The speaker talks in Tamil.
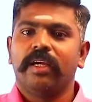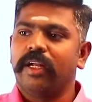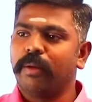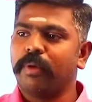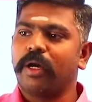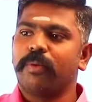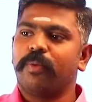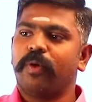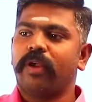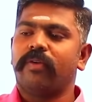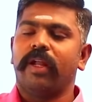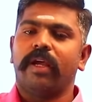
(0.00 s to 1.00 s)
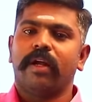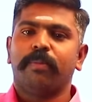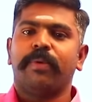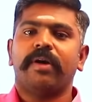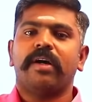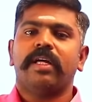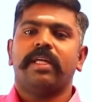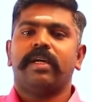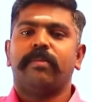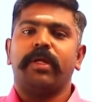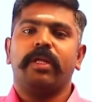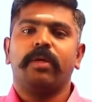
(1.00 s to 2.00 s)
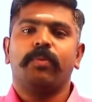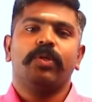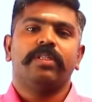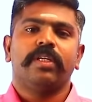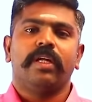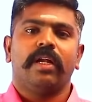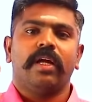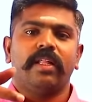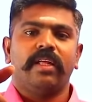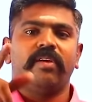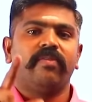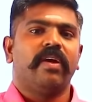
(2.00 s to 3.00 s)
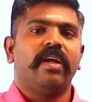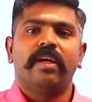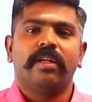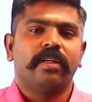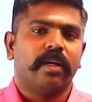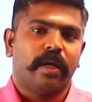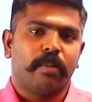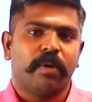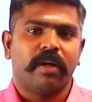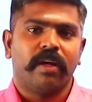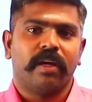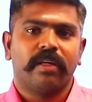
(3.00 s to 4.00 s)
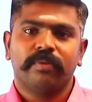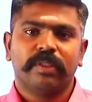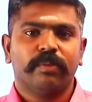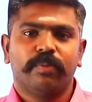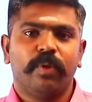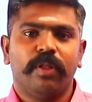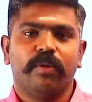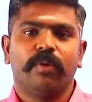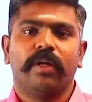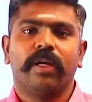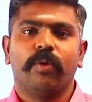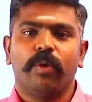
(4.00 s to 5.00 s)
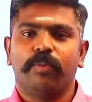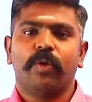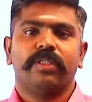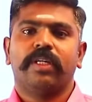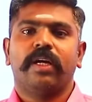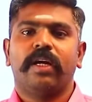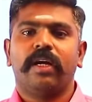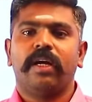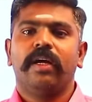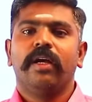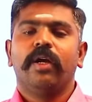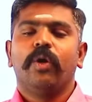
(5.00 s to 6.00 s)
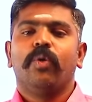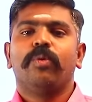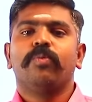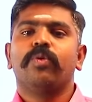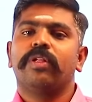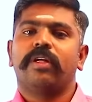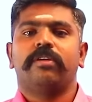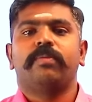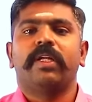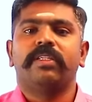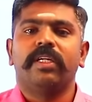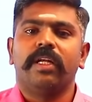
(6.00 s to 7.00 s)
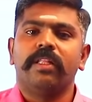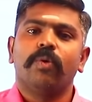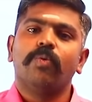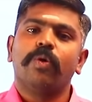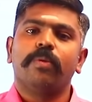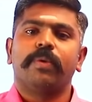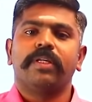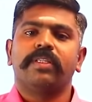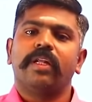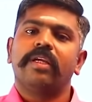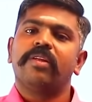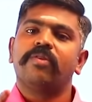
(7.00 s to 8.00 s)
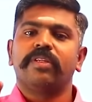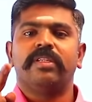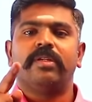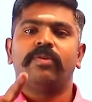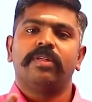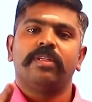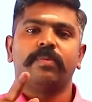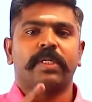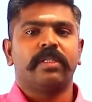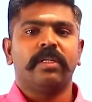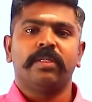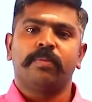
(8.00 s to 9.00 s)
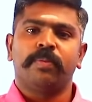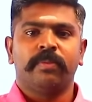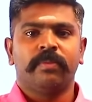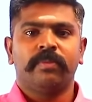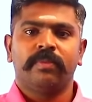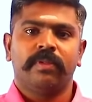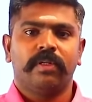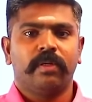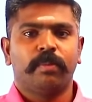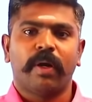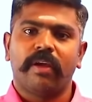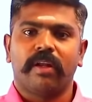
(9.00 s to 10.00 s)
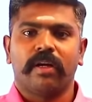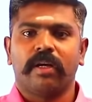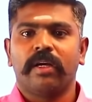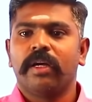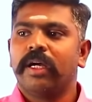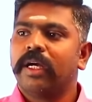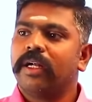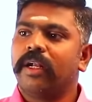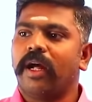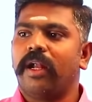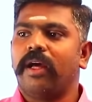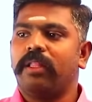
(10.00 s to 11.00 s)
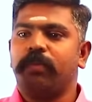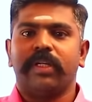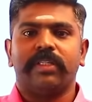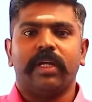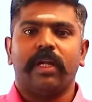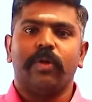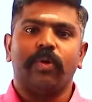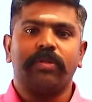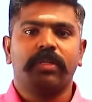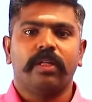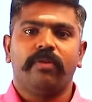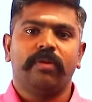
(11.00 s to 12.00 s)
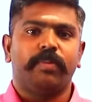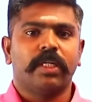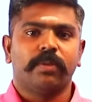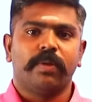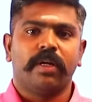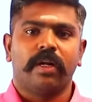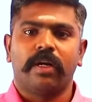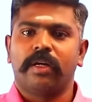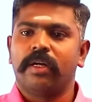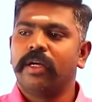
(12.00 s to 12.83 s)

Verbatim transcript: நம்ம அங்கே போகிற வழிக்கான பாதை அப்படின்னு நீங்கள் புரிஞ்சுக்கிட்டீங்கன்னா அதை நீங்கள் ஃபெயிலியர்னு நினைக்க மாட்டீங்க புரியுதா உங்களுக்கு ஒரு போர்ஷனை ஒரு மூணு தடவை பரீட்சை எழுதி ஒவ்வொரு பரீட்சையிலும் இருபத்தஞ்சு இருபத்தஞ்சு பர்சன்டேஜ் படிக்கிறாங்க நாலாவது பரீட்சையில் நூறு சதவீதம் பாஸ் பண்ணுறாங்க